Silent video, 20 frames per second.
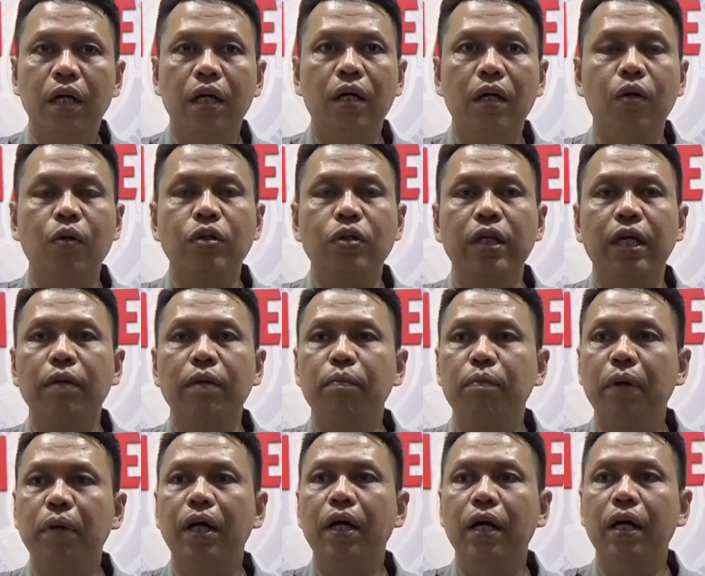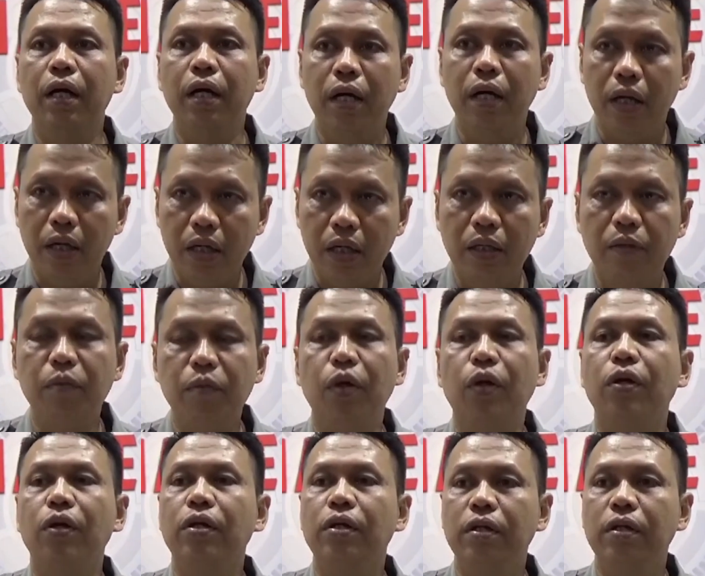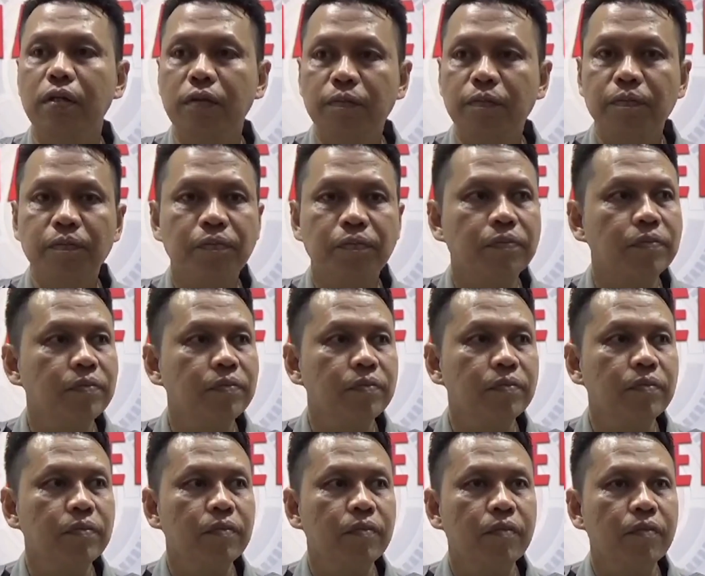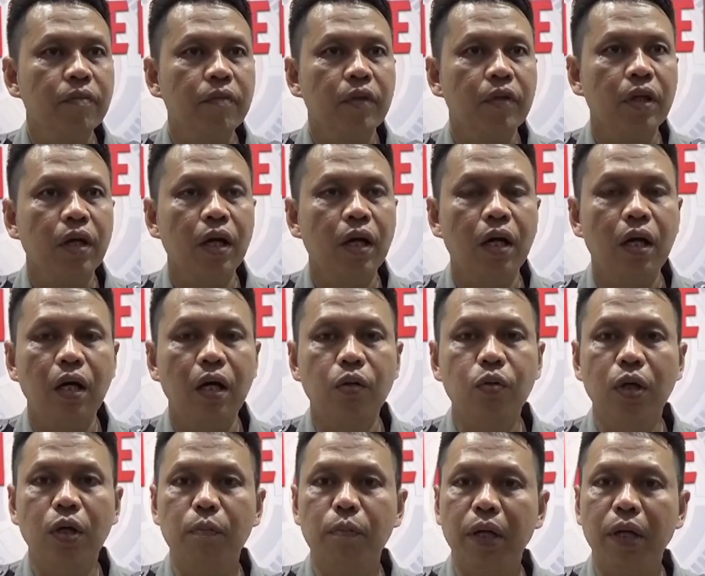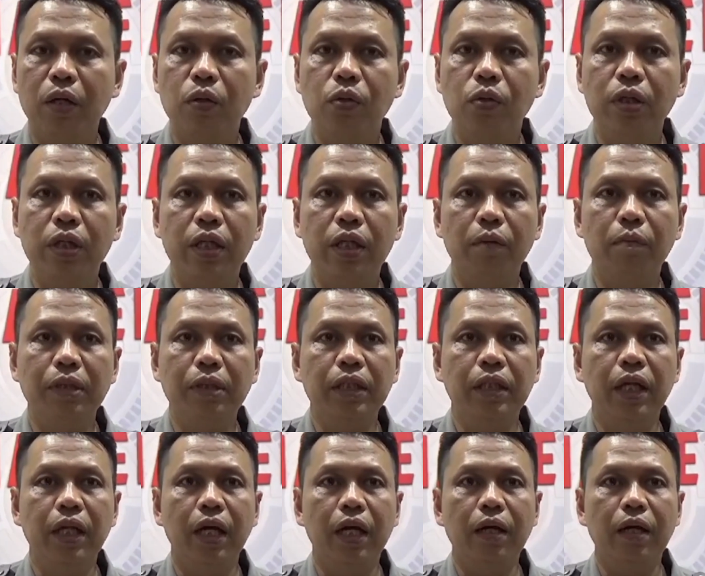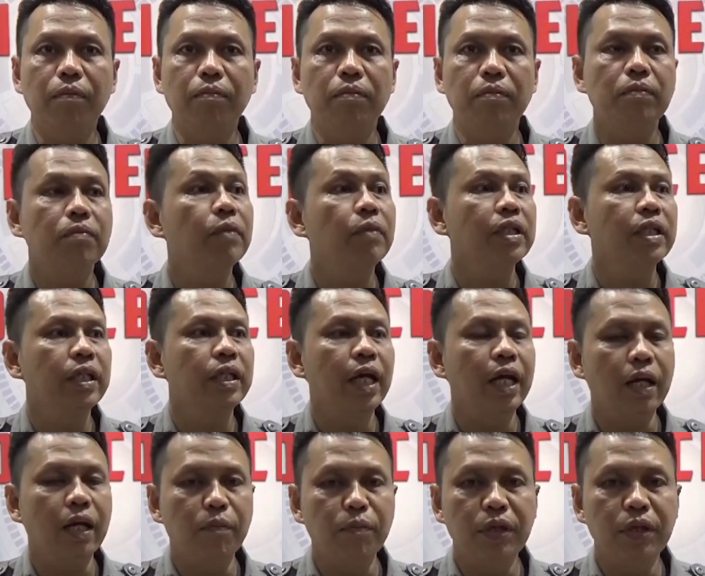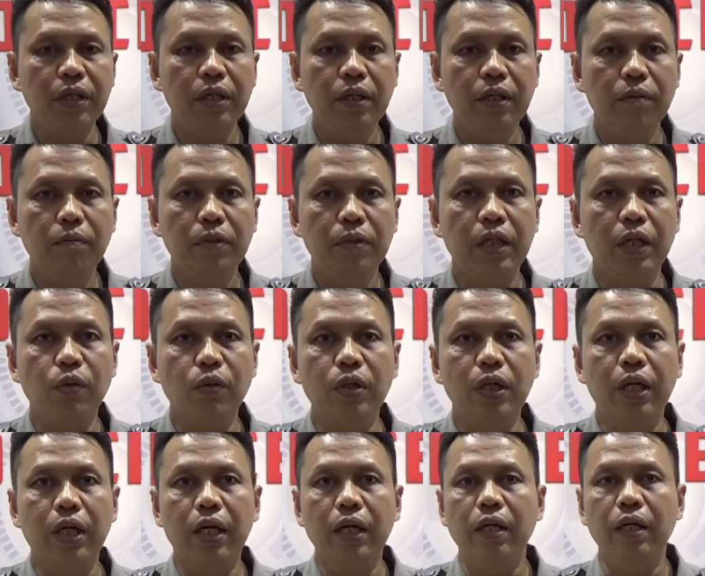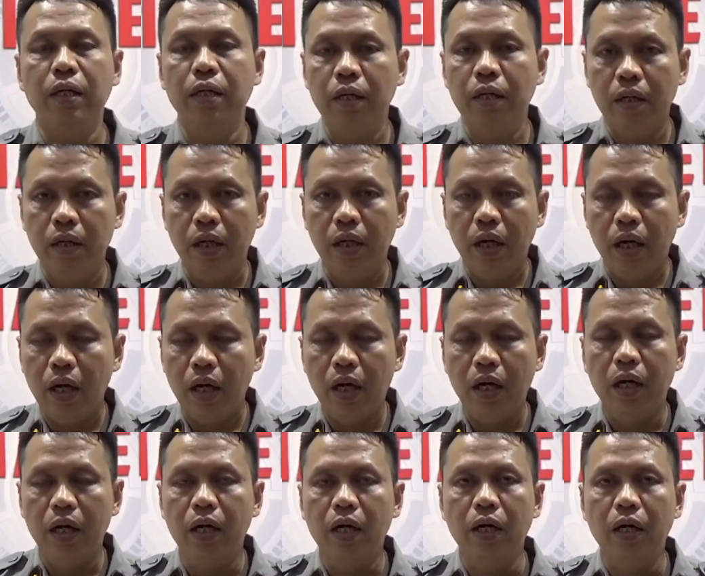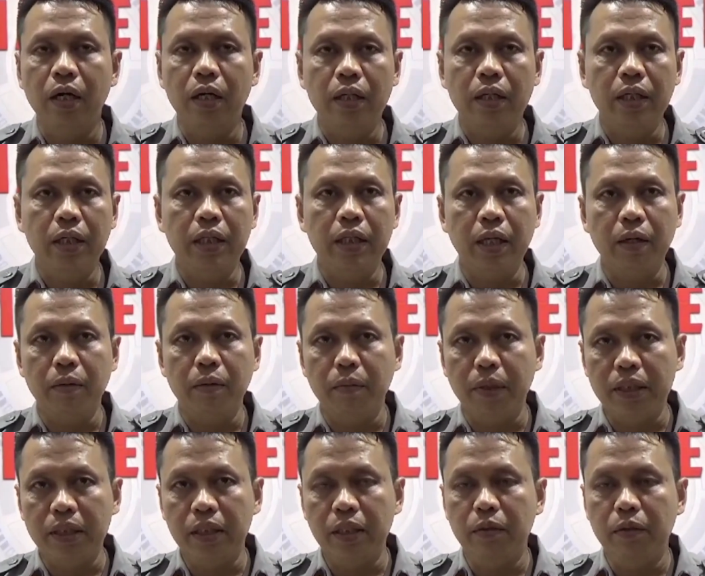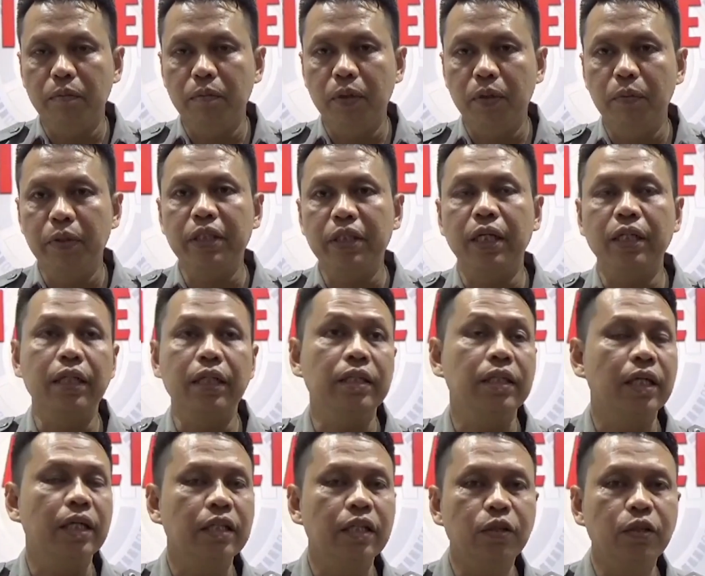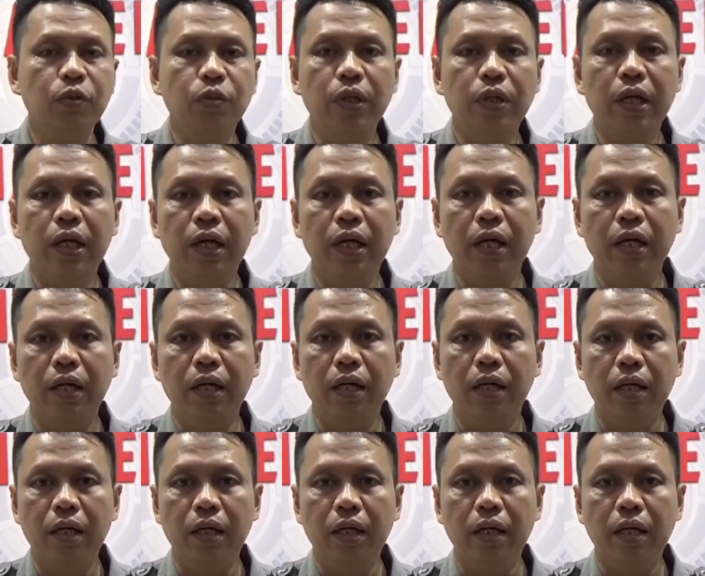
uh, kosan Pak Nuron dugaan pelaku uh, dugaan pelaku kita masih dalam masih dalami menyangkut dengan uh, kita masih memeriksa saksi juga